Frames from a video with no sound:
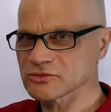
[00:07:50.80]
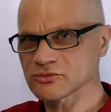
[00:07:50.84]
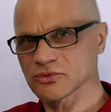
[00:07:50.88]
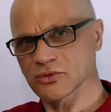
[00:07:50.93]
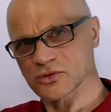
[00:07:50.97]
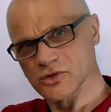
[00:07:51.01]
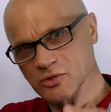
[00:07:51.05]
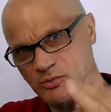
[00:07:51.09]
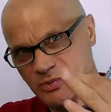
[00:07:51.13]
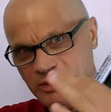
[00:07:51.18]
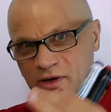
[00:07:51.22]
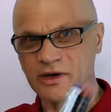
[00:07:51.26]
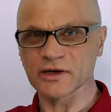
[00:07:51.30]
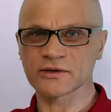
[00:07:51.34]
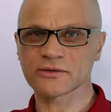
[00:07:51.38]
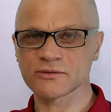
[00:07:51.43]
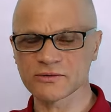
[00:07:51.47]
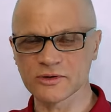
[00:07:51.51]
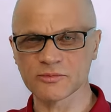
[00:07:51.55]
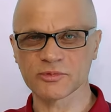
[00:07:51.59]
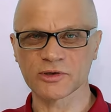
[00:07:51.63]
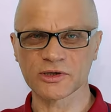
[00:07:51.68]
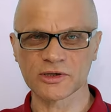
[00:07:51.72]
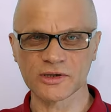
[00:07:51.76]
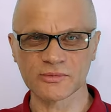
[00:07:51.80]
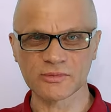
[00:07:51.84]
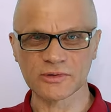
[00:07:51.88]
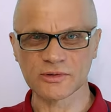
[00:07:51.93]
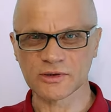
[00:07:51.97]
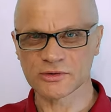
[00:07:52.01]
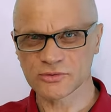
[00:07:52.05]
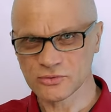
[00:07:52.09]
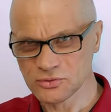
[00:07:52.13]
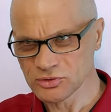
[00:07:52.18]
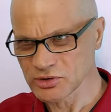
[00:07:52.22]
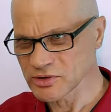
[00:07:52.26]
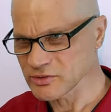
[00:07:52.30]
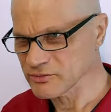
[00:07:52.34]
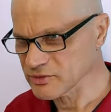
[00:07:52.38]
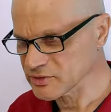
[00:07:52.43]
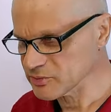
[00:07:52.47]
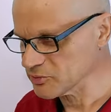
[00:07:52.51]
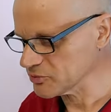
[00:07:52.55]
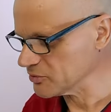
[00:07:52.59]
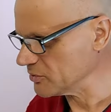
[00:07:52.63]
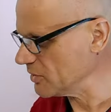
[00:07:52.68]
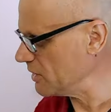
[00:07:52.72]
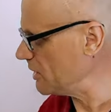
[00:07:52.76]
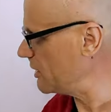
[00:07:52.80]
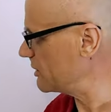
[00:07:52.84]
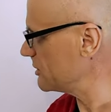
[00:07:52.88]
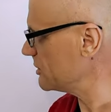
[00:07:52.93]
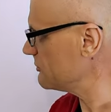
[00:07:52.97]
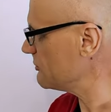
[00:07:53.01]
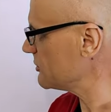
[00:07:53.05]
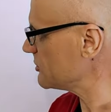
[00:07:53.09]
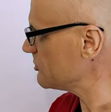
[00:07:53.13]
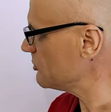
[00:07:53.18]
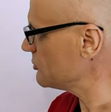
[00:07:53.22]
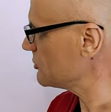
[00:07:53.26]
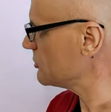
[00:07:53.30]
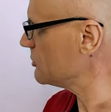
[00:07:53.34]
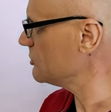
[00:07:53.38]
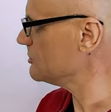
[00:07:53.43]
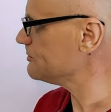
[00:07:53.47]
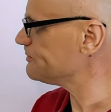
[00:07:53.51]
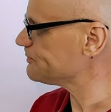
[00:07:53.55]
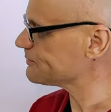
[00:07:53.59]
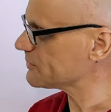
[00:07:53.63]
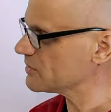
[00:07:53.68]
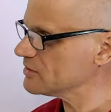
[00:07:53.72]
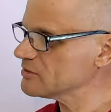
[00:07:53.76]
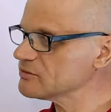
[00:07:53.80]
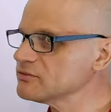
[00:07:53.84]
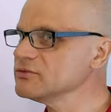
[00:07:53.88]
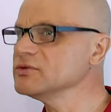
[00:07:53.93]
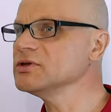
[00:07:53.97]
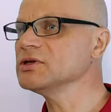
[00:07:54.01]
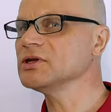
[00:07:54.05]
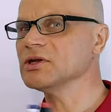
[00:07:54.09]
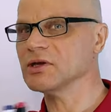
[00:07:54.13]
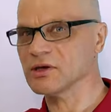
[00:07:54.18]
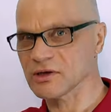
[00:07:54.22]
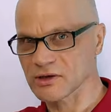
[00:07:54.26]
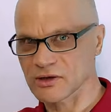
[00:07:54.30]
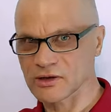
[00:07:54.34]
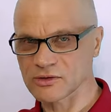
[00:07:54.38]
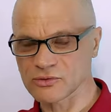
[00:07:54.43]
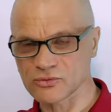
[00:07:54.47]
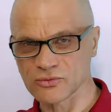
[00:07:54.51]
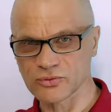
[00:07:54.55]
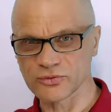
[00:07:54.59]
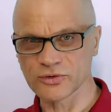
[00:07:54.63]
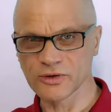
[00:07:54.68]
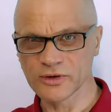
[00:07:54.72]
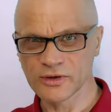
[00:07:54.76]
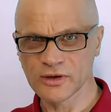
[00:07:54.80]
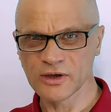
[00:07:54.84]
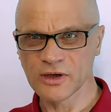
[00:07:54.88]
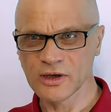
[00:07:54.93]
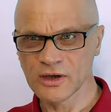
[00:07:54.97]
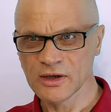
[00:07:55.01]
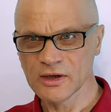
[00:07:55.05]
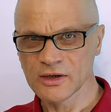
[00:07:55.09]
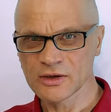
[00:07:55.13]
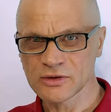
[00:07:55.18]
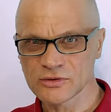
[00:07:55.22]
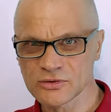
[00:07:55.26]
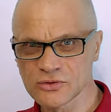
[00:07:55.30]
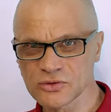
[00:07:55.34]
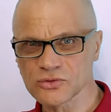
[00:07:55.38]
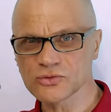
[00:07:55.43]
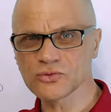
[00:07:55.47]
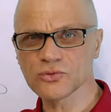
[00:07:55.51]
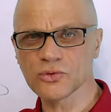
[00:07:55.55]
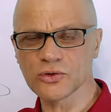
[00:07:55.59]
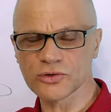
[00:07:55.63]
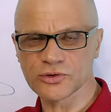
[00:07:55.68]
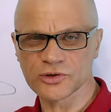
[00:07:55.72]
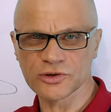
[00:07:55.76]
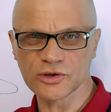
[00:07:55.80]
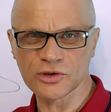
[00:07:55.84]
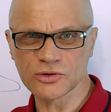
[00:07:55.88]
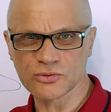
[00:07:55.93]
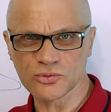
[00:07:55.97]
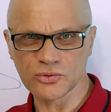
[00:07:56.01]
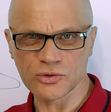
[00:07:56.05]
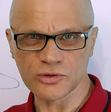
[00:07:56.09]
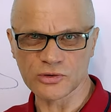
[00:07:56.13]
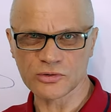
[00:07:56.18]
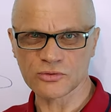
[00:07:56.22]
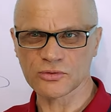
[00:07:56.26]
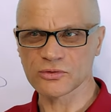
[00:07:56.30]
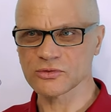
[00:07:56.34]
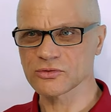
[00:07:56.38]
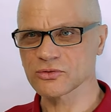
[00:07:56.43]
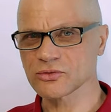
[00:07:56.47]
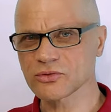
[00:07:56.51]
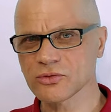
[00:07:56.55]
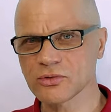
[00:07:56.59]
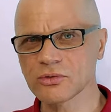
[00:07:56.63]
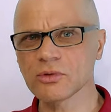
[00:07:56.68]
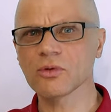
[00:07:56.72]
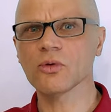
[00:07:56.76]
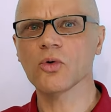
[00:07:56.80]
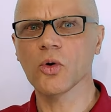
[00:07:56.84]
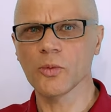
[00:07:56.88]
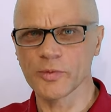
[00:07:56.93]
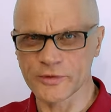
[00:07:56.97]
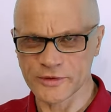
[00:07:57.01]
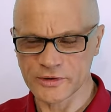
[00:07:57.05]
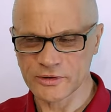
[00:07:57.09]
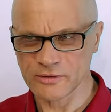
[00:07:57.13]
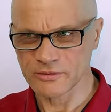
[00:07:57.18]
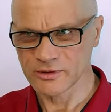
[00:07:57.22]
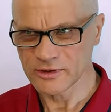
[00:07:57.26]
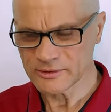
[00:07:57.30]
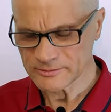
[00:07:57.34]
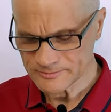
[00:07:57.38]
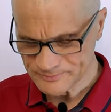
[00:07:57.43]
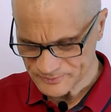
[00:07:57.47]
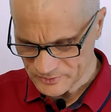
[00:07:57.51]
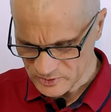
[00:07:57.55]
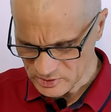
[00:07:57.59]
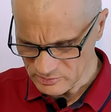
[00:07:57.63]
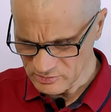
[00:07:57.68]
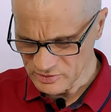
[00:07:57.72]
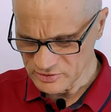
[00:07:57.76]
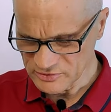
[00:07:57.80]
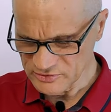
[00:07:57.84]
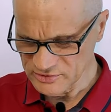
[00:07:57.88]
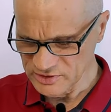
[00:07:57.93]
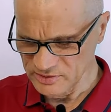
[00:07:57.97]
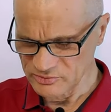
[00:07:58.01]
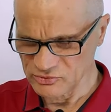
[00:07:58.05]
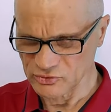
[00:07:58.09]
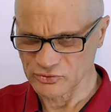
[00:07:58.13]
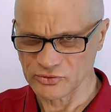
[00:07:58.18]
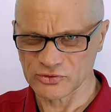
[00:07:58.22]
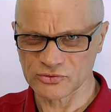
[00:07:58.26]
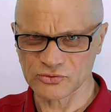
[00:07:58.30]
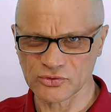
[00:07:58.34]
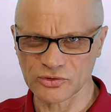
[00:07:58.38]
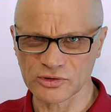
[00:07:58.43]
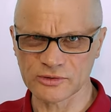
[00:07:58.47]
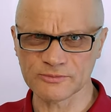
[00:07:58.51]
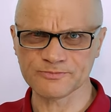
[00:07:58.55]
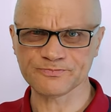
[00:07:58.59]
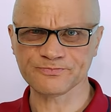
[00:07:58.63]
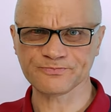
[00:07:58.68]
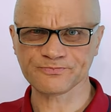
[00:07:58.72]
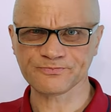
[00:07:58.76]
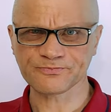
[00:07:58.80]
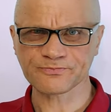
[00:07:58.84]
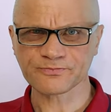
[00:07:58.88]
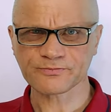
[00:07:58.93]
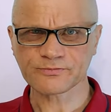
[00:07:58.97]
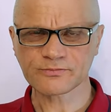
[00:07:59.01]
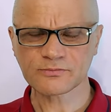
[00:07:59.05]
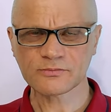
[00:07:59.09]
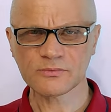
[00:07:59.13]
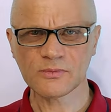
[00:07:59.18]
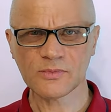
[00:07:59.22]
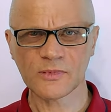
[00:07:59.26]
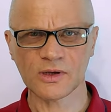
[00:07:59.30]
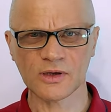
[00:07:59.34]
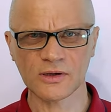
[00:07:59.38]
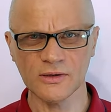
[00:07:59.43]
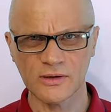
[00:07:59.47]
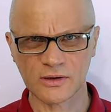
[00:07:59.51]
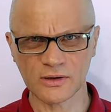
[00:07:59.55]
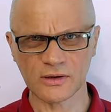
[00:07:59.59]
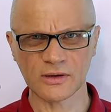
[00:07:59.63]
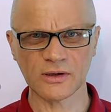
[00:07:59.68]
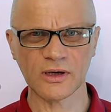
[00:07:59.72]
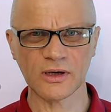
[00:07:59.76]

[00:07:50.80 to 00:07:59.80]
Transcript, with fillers: тоже богатство необходимо. Откуда они возьмут? Они возьмут ее извне, откуда да? с другой территории, с другого общества. Да? И мы знаем такую историю Э,